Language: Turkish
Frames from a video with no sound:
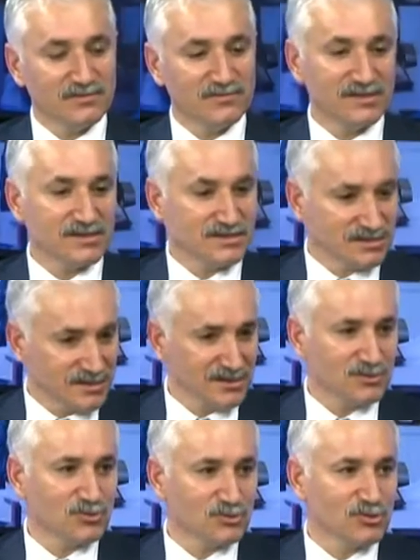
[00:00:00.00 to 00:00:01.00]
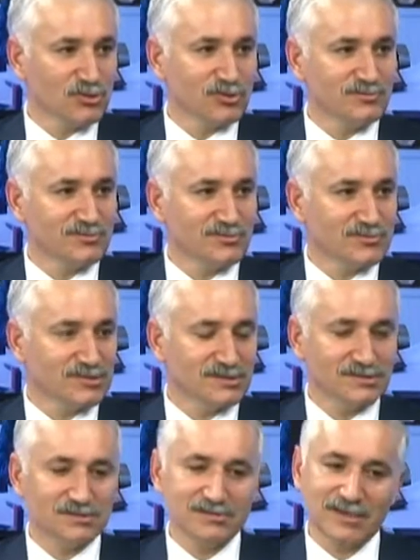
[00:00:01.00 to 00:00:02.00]
Ve de sizleri kutluyorum. Ee,
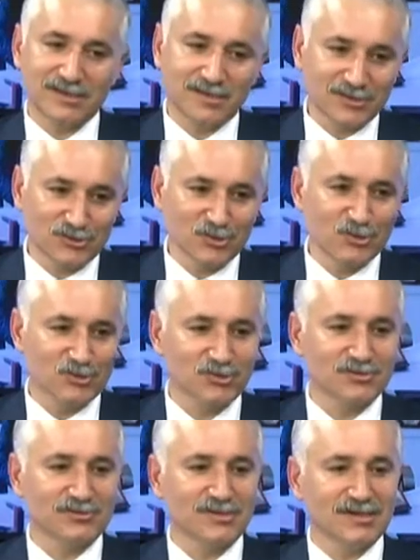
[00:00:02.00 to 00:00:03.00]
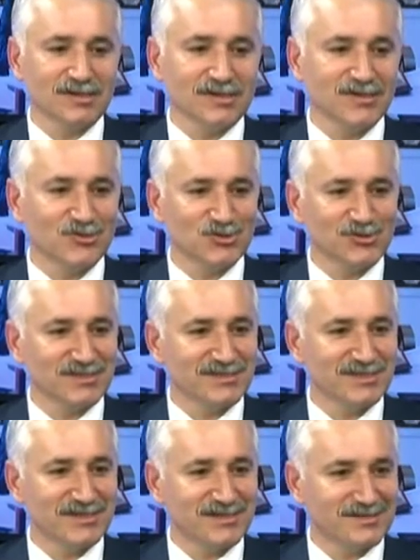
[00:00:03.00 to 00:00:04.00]
yani Anadolu'nun en çok
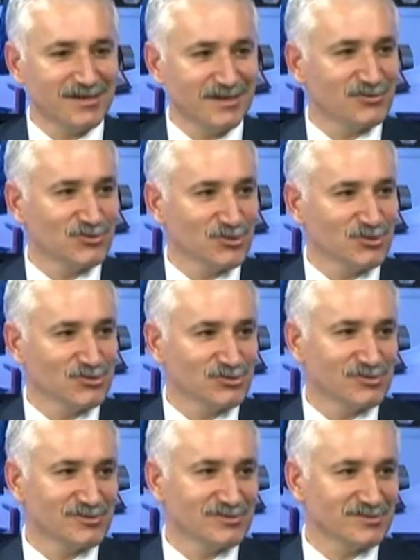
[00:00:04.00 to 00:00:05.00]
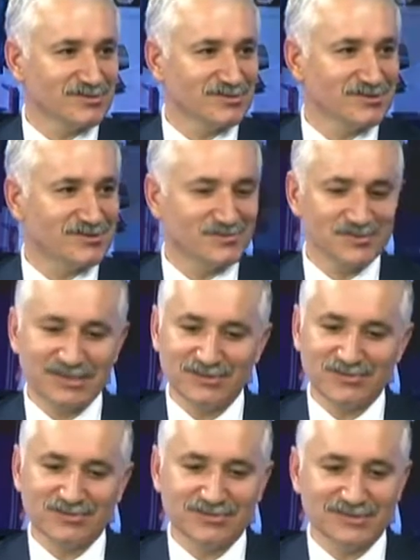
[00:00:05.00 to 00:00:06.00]
izlenen televizyonun e,
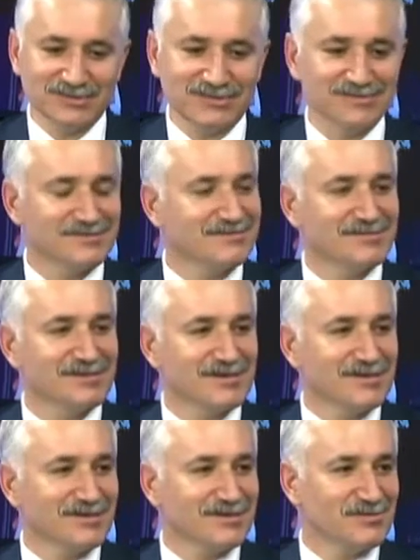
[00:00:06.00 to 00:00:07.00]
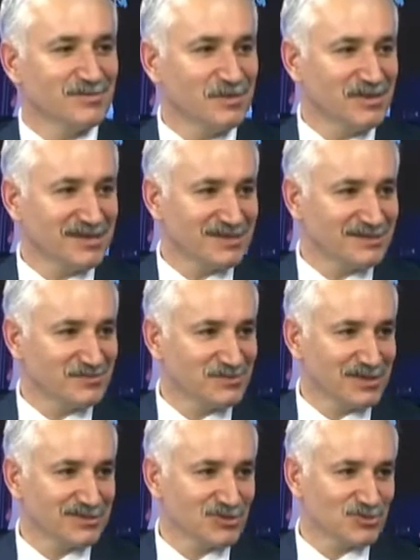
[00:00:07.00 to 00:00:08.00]
benim e,
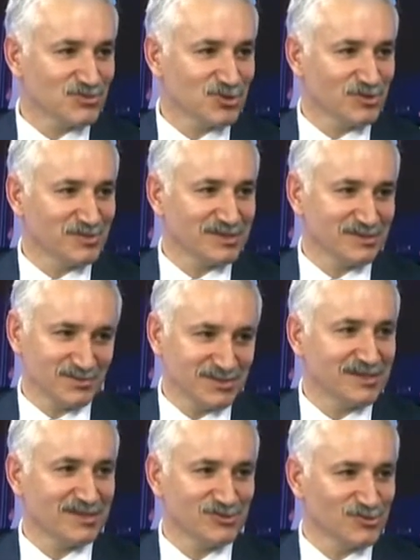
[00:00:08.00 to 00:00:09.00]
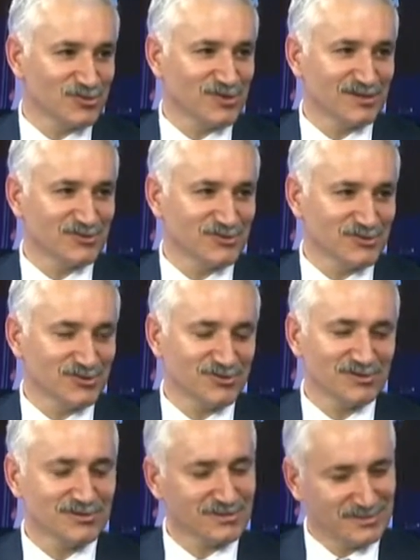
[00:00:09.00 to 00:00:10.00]
memleketimden çıkmış olması bizleri
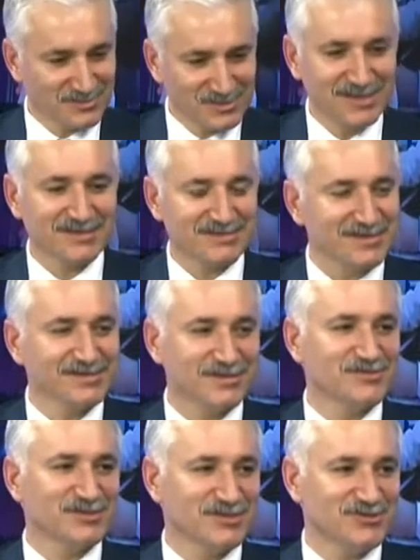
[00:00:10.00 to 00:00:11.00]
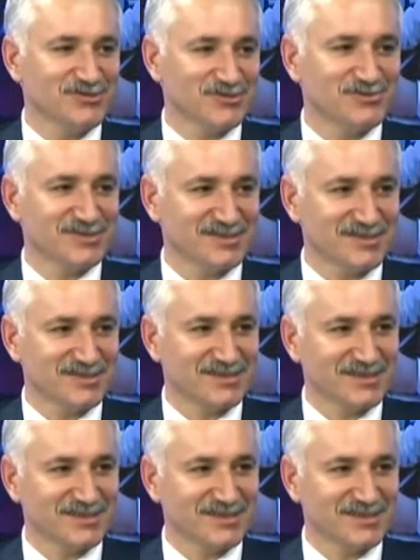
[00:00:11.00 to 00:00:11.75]
gururlandırıyor. Ee, bir kez daha tebrik ediyorum sizleri